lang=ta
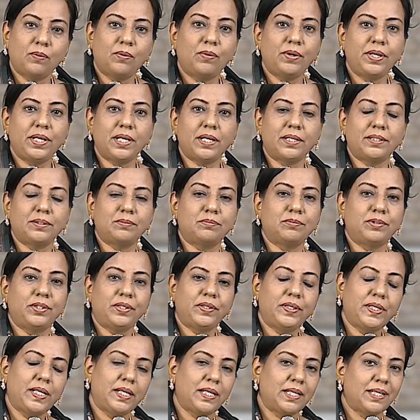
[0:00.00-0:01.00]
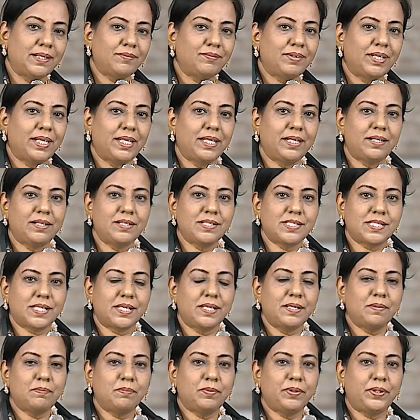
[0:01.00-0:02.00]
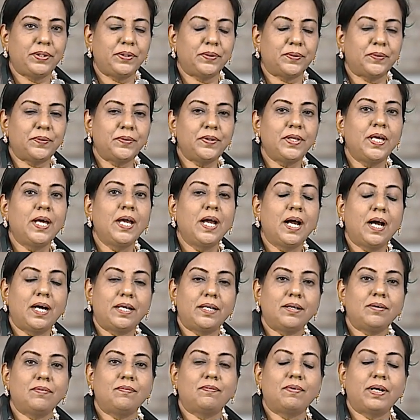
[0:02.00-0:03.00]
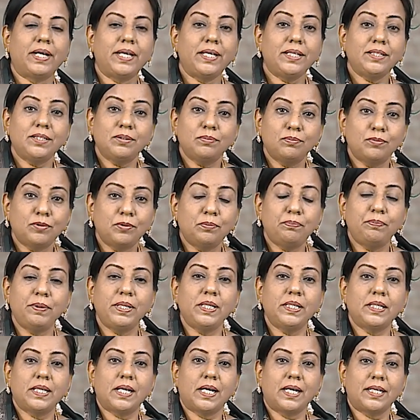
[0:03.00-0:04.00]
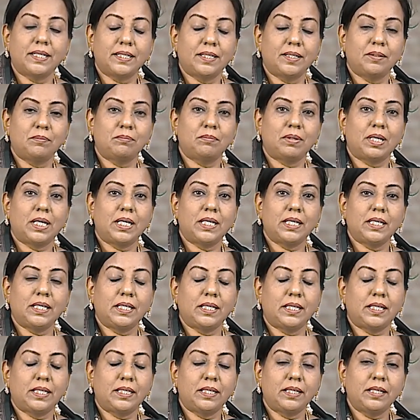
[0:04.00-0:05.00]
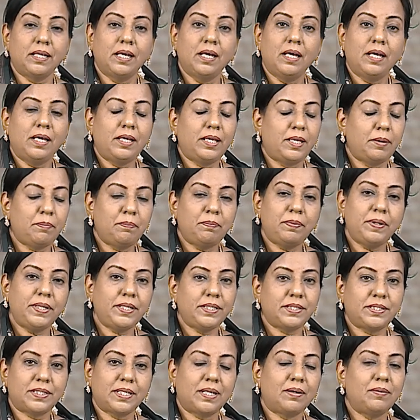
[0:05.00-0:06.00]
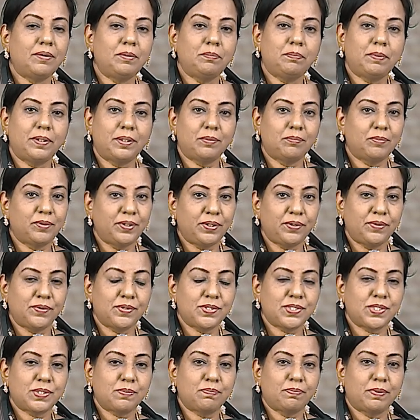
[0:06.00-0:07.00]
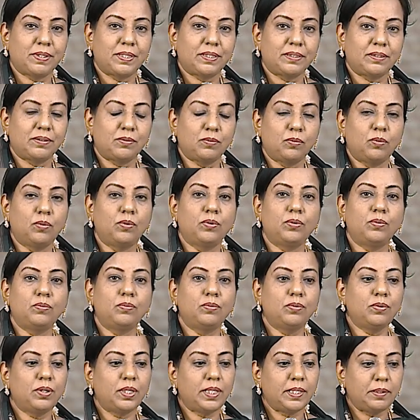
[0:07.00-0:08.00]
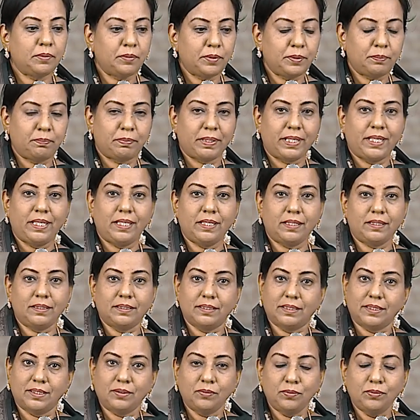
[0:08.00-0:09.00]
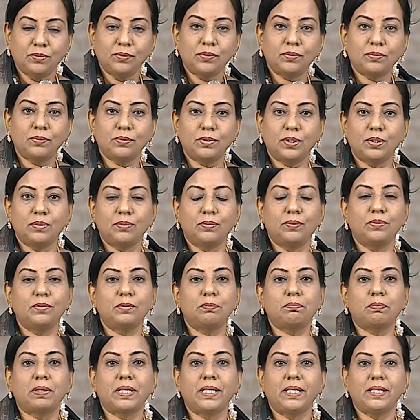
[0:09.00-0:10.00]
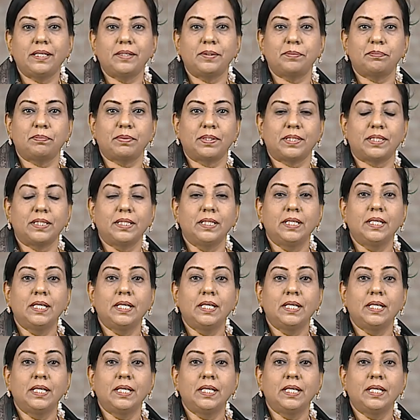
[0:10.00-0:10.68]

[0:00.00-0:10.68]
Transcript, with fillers: ஓடி ஆட முடியும் எல்லா வேலைகளையும் செய்ய முடியும் ஆனால் வயது மூப்பின் காரணமாக எப்படி ட்ராவல் பண்ண முடியும் யோசித்து பாருங்கள் ஒரு ஊரில் ஒரு பையன் இருந்தானா இன்னொரு ஊரில் இன்னொரு பையன் இருப்பான்